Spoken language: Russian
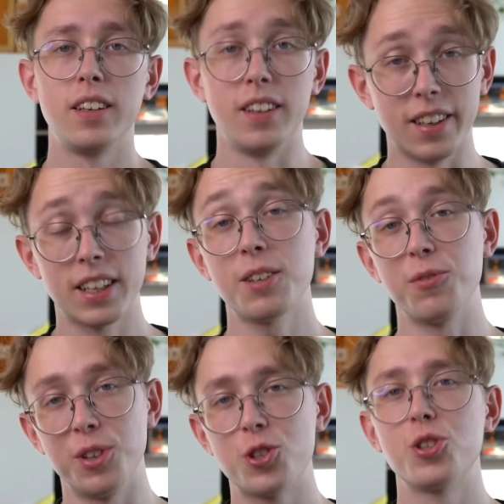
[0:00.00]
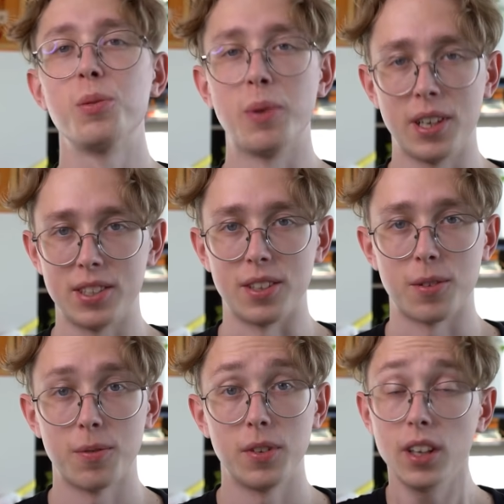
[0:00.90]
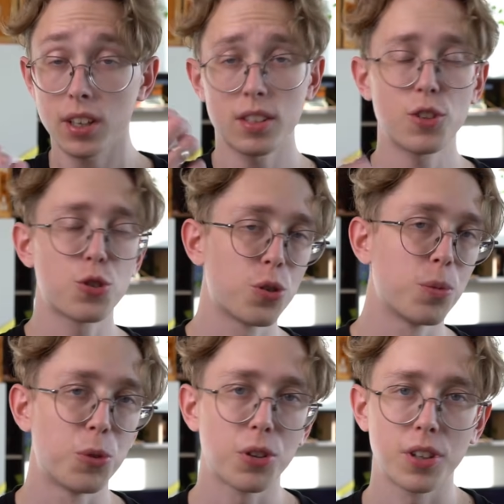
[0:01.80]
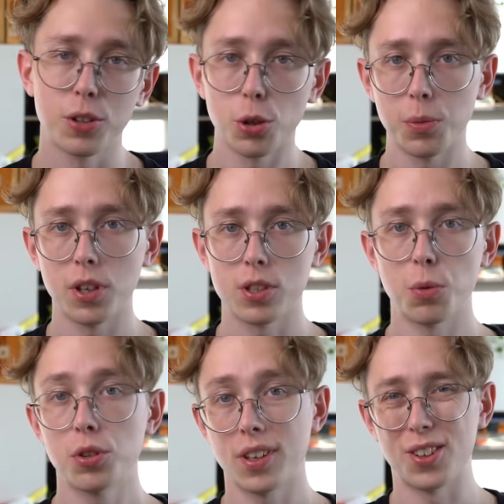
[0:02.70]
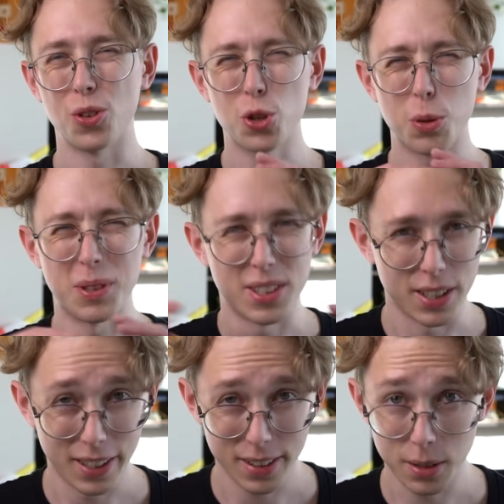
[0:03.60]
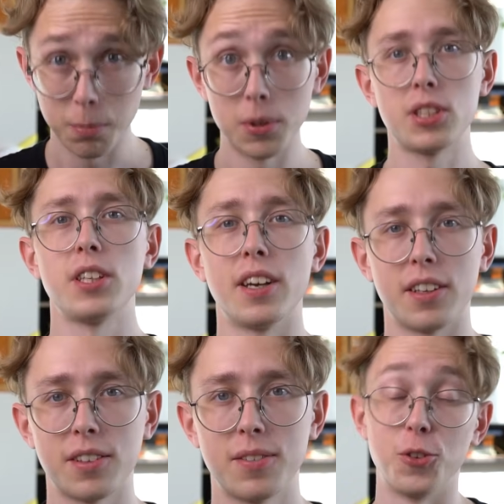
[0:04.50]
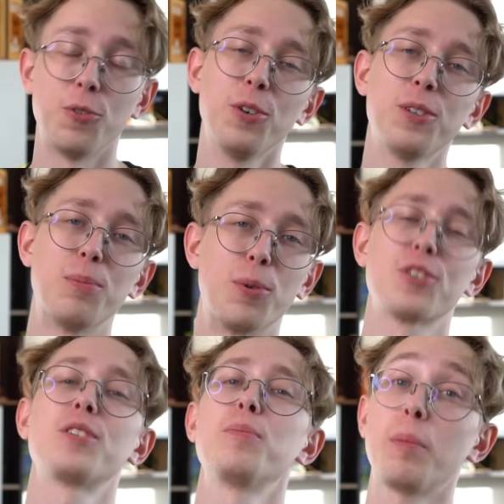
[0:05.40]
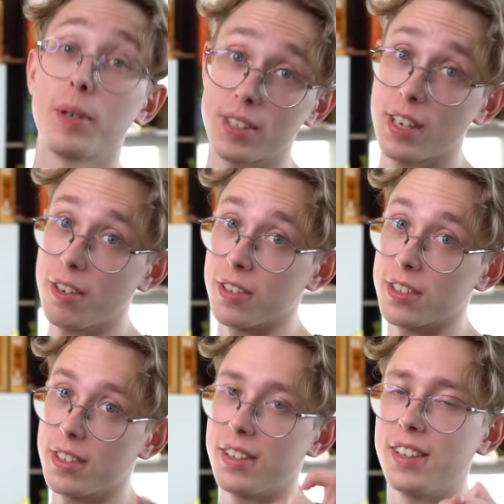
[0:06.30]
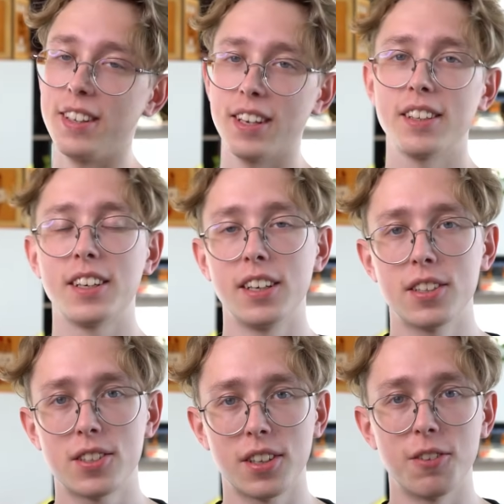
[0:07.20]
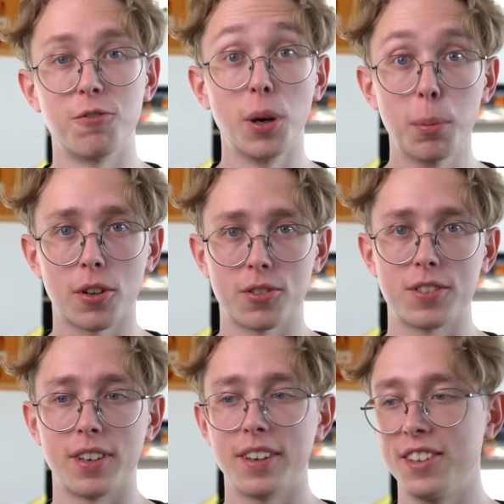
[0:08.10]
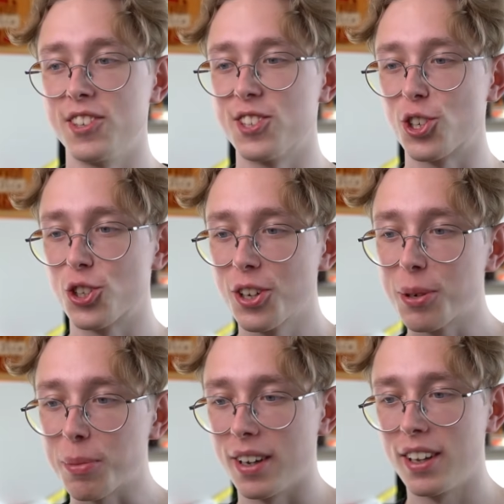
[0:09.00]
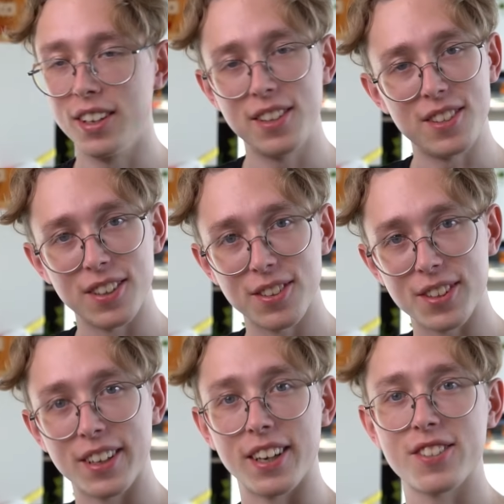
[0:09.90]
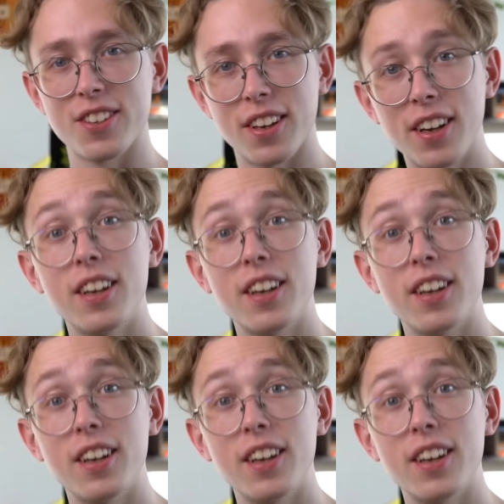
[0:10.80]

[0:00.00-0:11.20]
Я вечный мастер. Я знаю, что многие, кто меня смотрят, тоже постоянно мастерят. Но вот, можете меня поздравить. Я наконец-таки выбрался из-за ширмы и сел за кресло